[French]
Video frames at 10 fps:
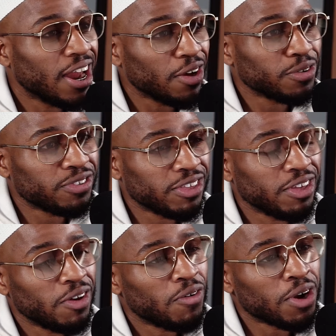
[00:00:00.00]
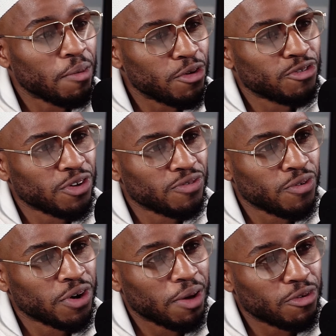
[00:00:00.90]
La Russie, on a besoin de
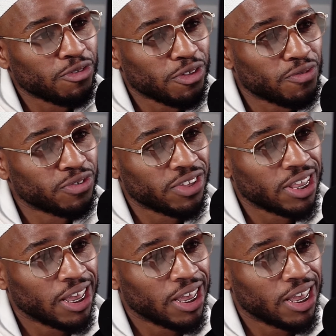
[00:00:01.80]
vous, on a besoin de vous. Je me suis